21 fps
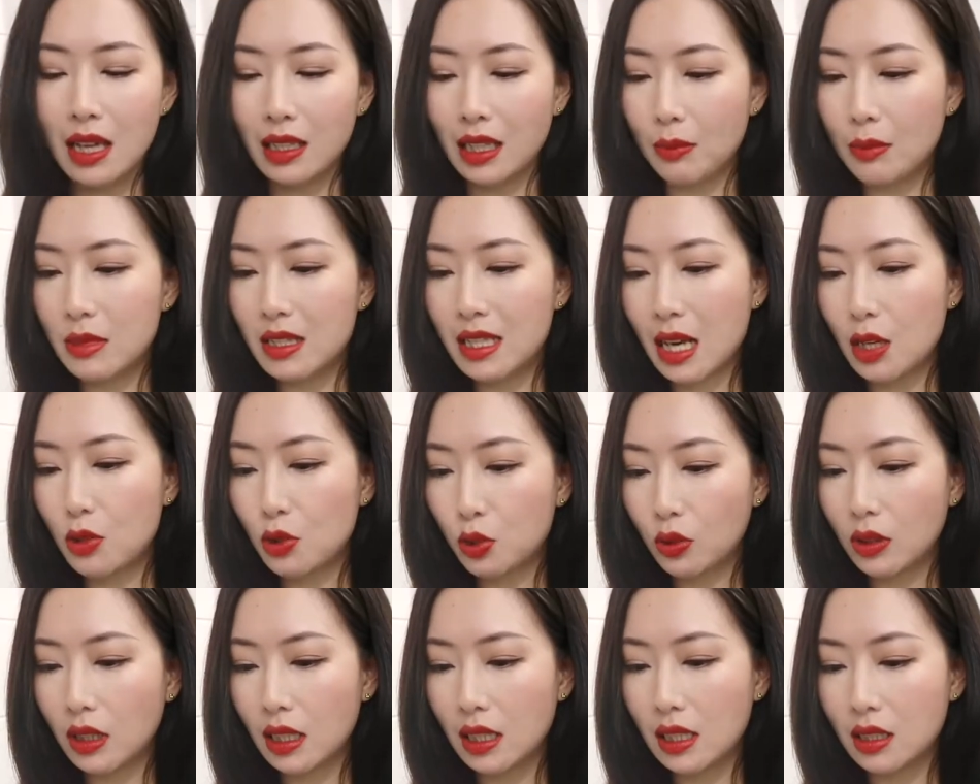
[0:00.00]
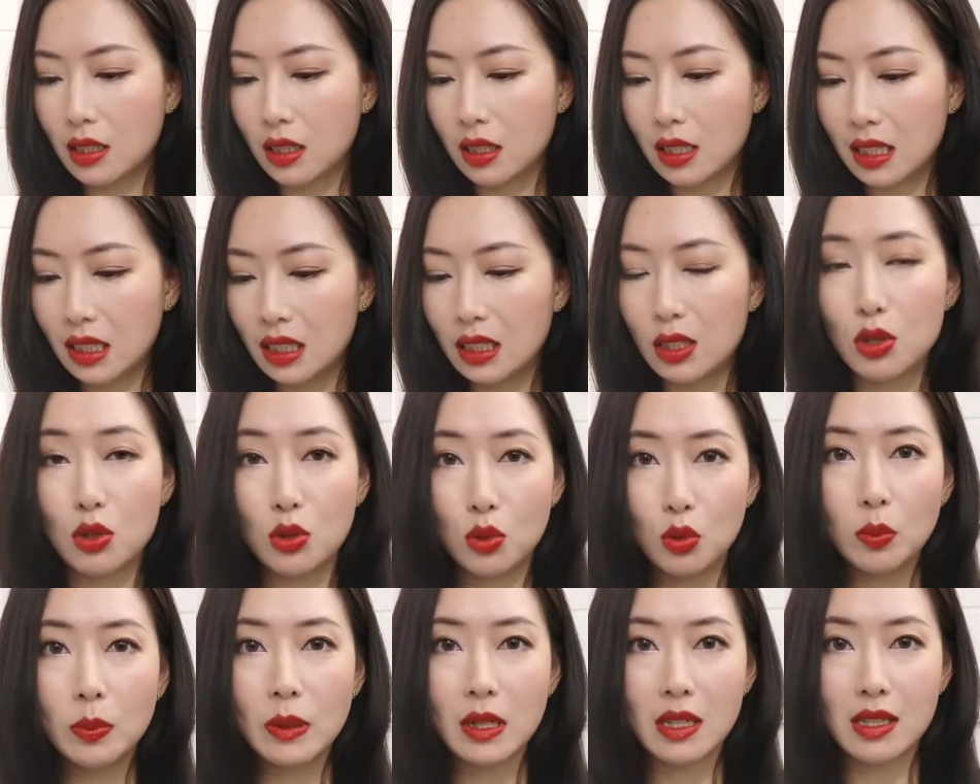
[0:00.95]
他们家出了一个新的
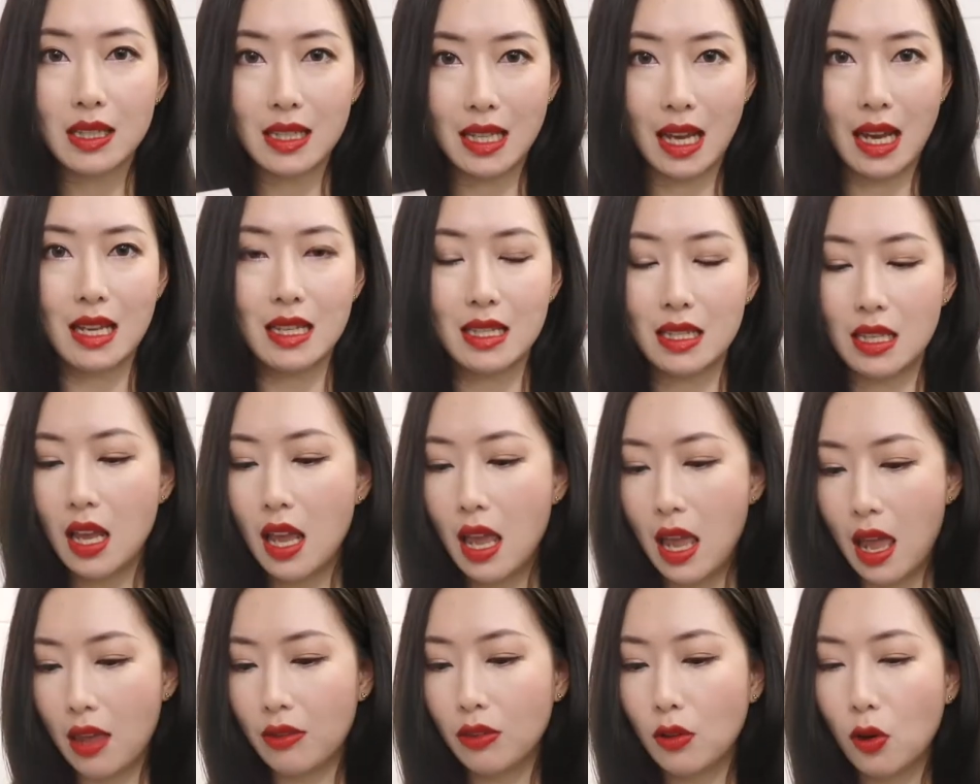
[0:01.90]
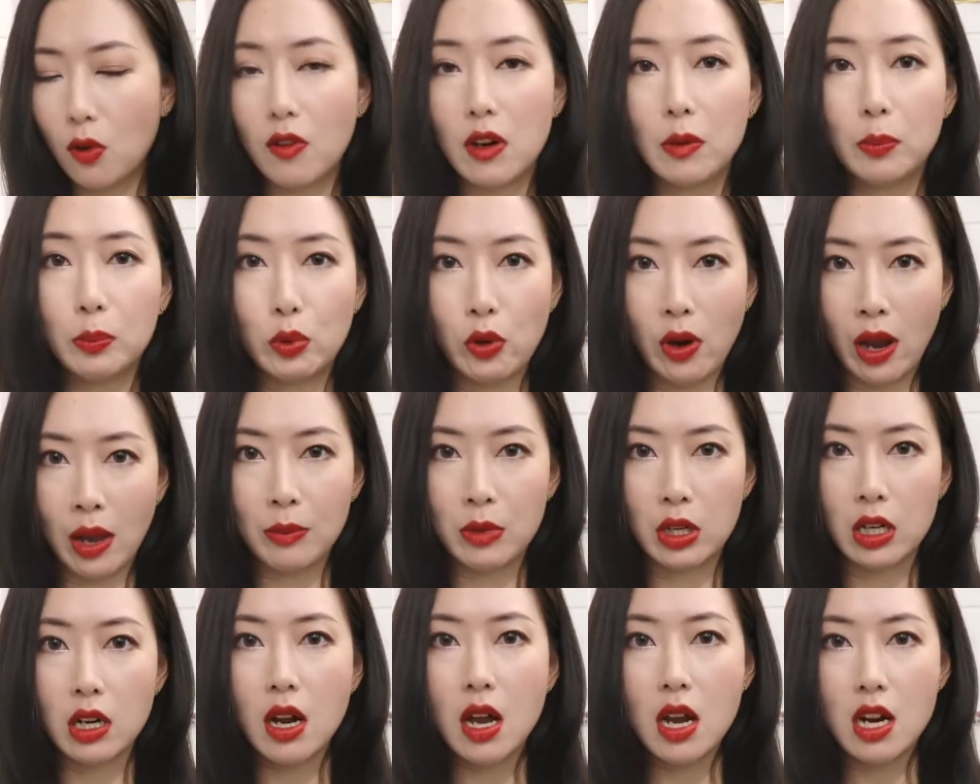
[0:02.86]
Super Size Handover
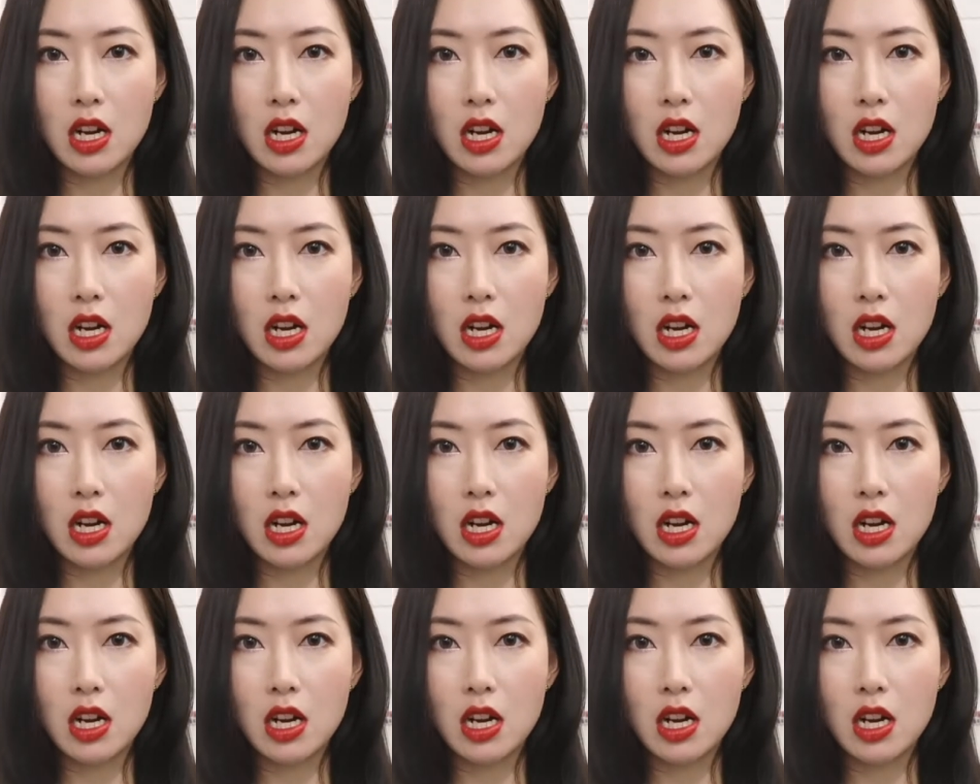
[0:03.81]
Primer，